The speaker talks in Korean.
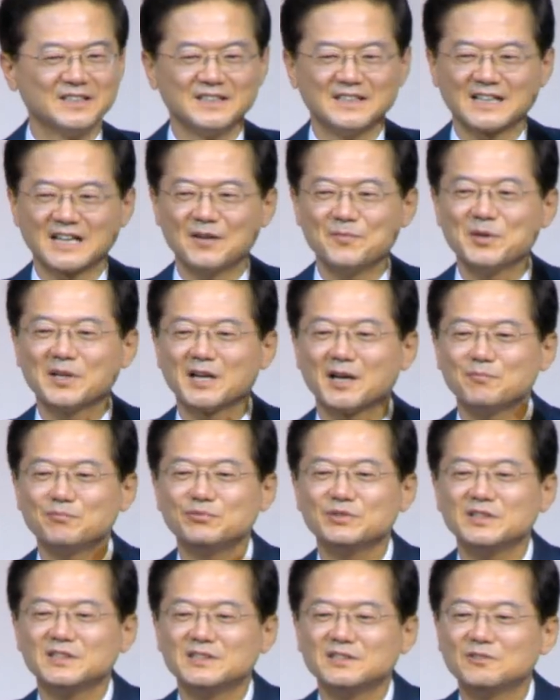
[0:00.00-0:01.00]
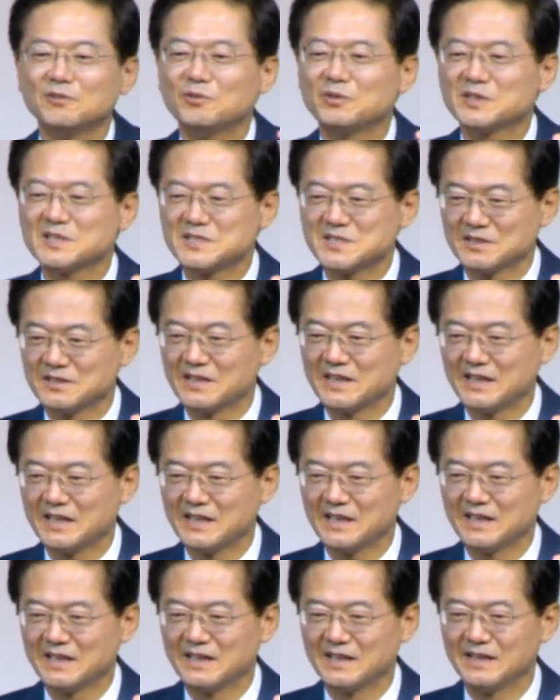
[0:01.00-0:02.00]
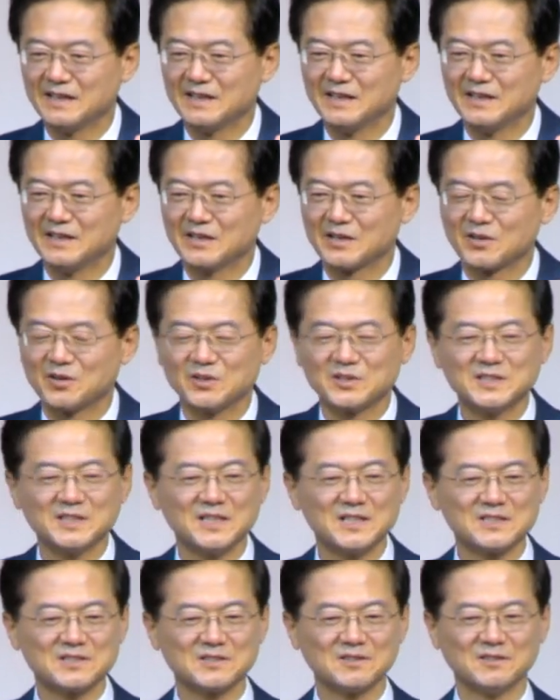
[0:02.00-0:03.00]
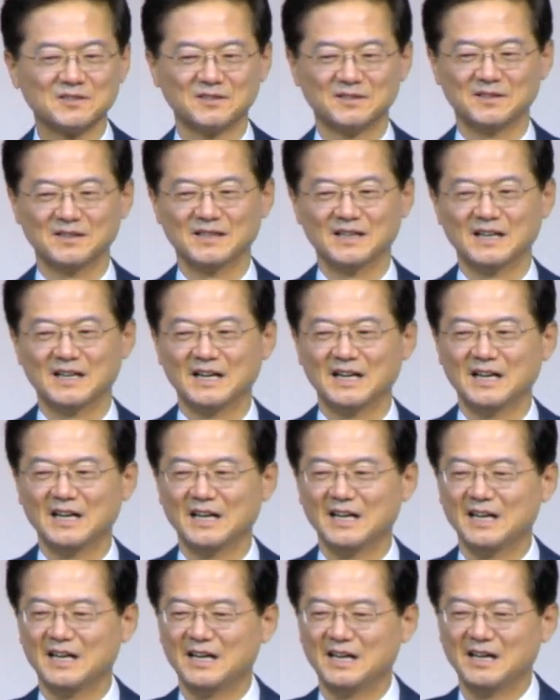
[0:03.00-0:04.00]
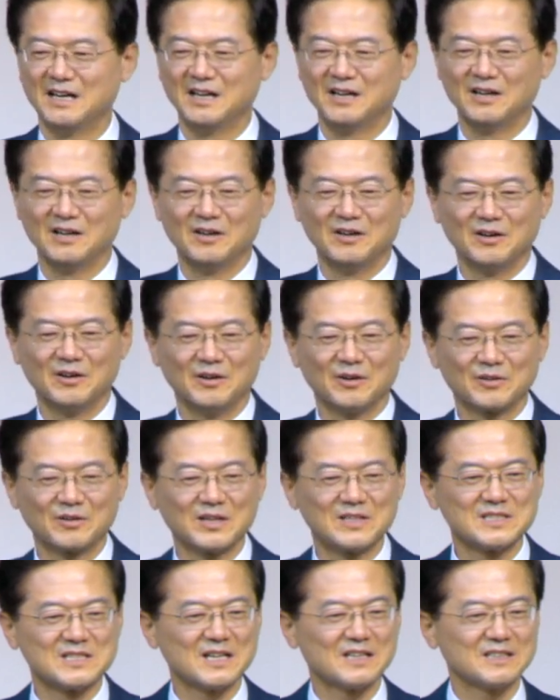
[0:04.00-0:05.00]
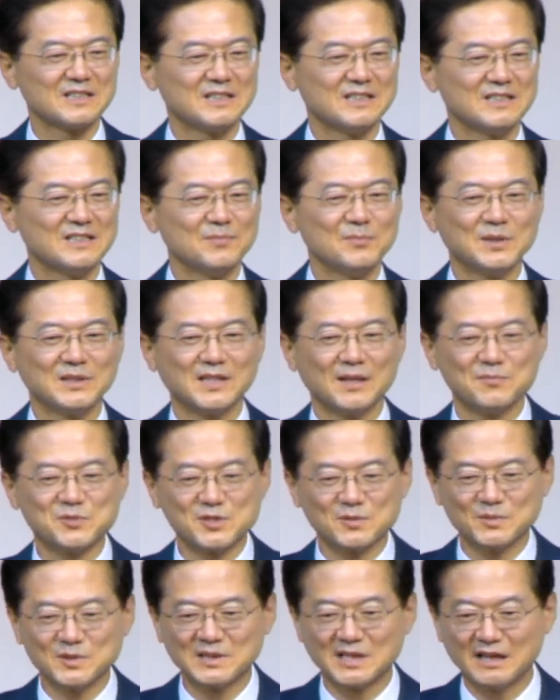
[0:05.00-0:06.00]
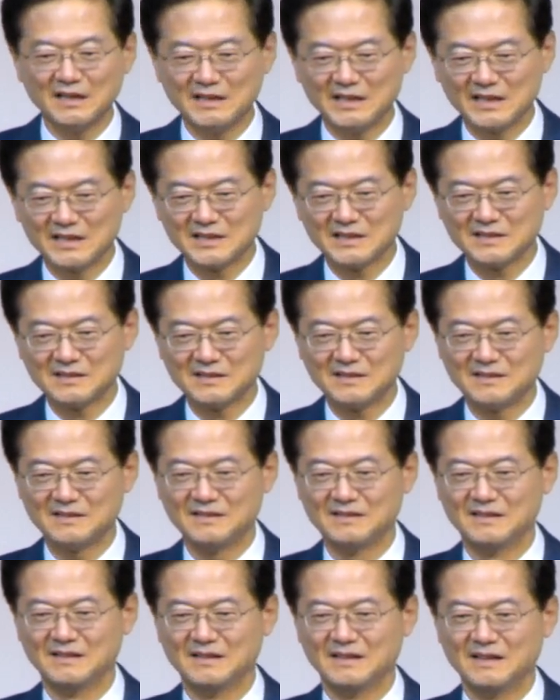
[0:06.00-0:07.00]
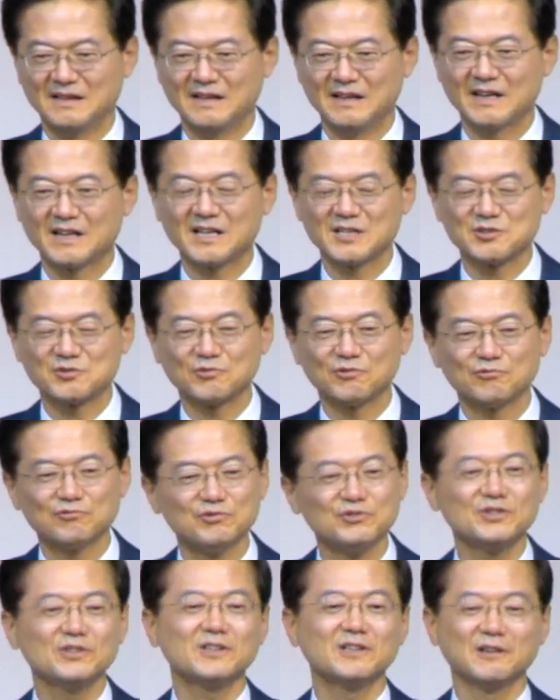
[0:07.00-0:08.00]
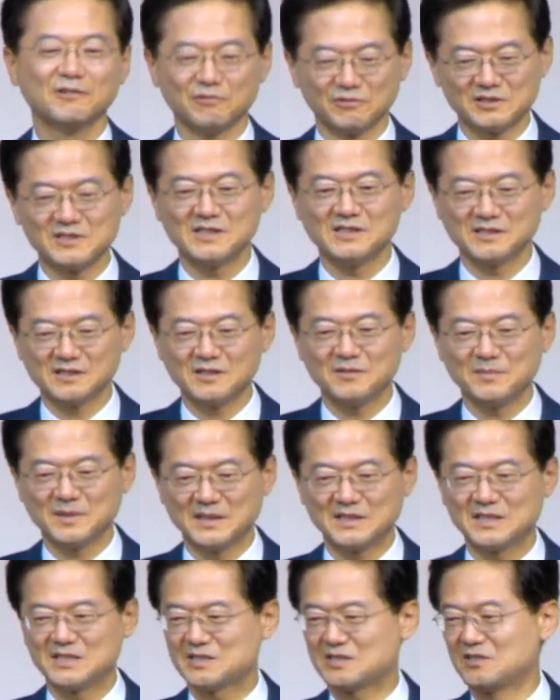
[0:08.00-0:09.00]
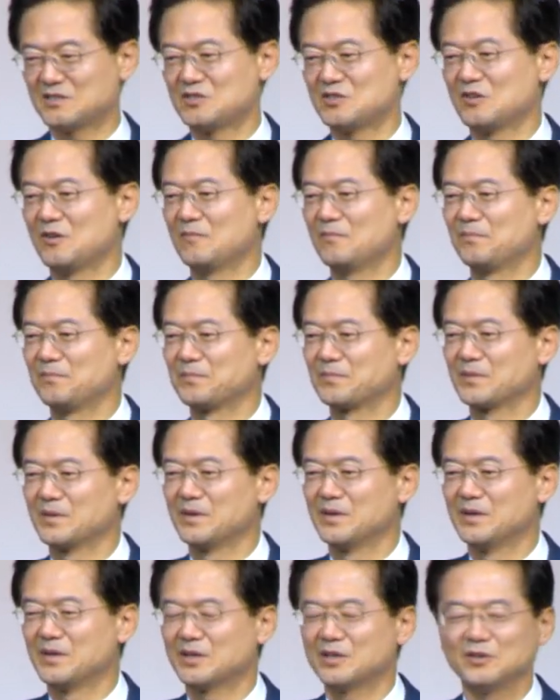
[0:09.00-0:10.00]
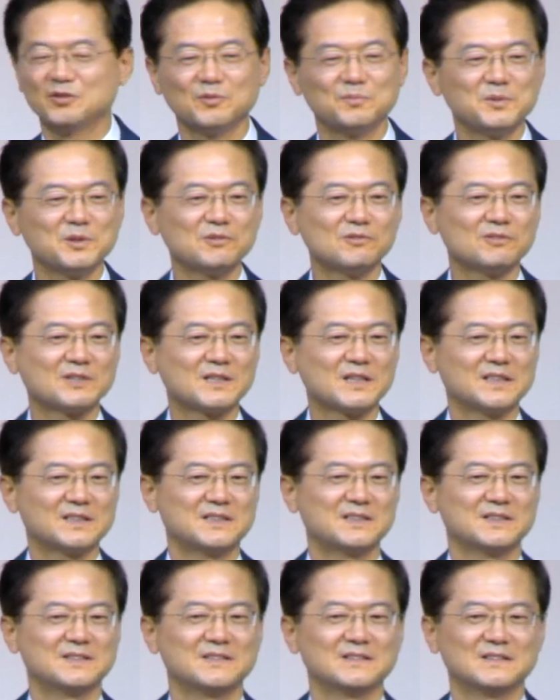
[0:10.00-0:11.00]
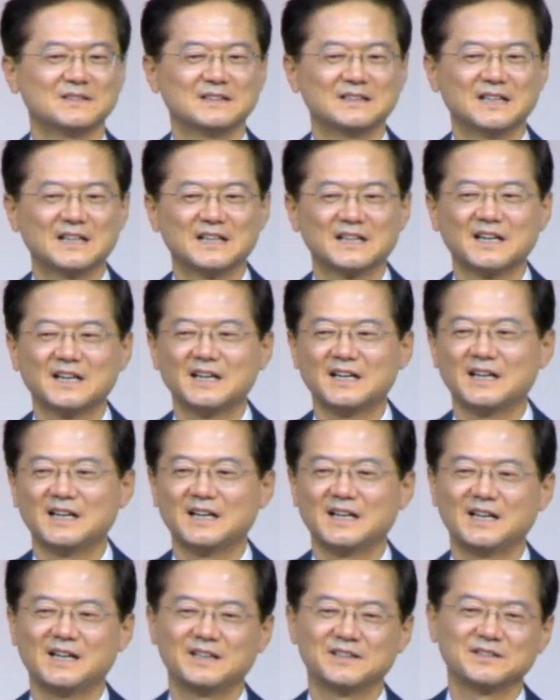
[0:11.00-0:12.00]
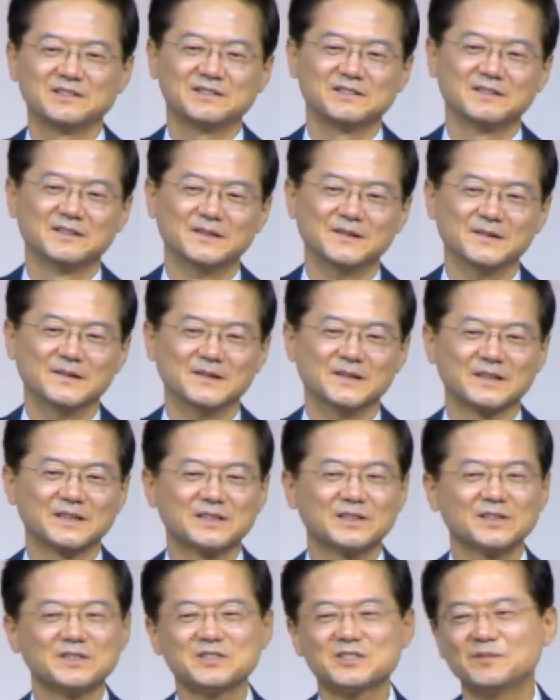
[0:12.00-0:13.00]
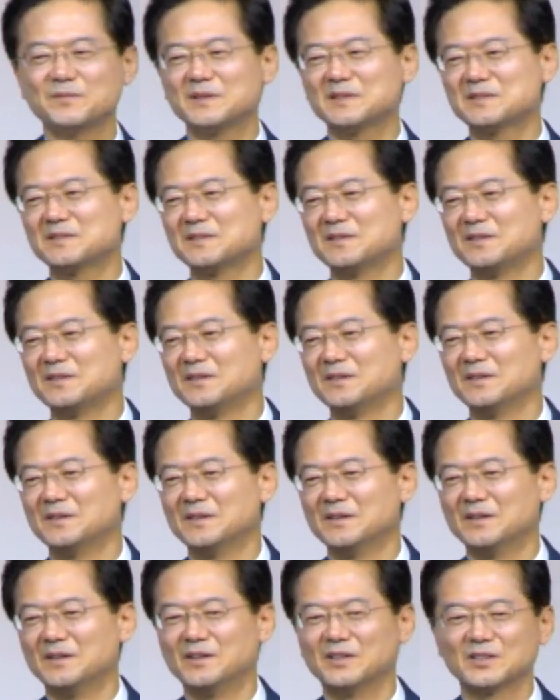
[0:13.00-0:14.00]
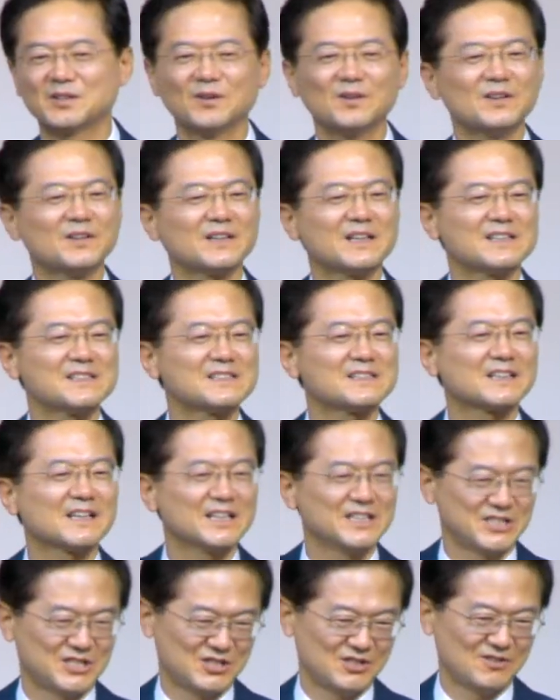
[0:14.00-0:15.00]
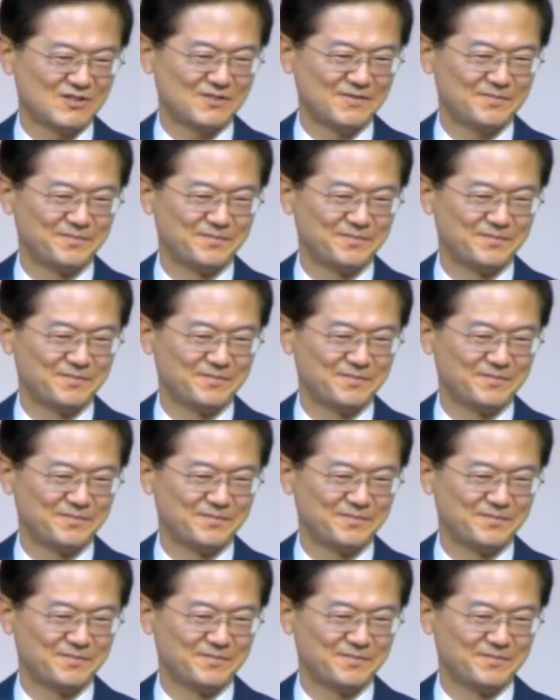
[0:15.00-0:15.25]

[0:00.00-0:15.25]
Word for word: 카메라 불이 들어오기 전에 거기에서 어, 굉장히 입에 담지 못할 얘기를 해가지고 구설에 오른 일들이 많이 있었죠. 그래도 미국 같은 나라는 그런 점에서 어, 톨러런스가 있죠.